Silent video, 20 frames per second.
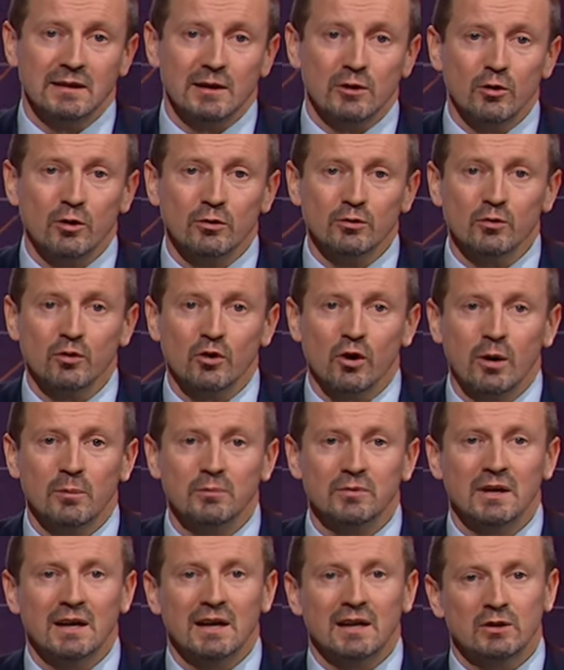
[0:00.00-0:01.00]
Die Erlösung
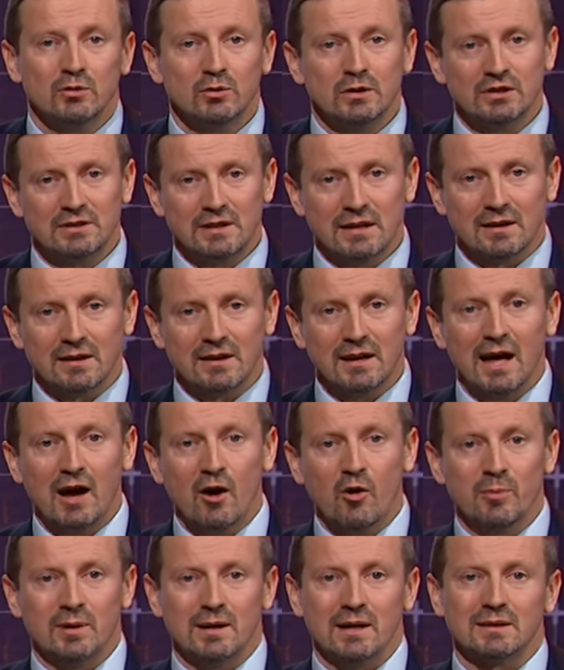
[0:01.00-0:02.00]
kommt durch den
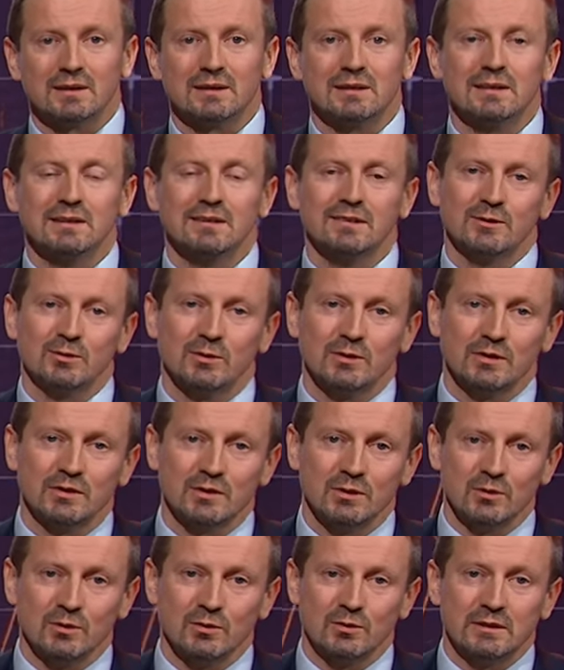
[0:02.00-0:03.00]
Glauben an
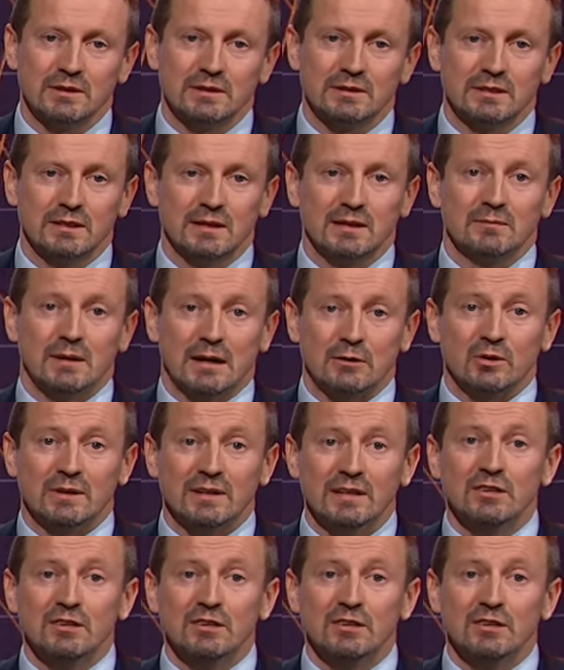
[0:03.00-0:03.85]
Christus und äh, also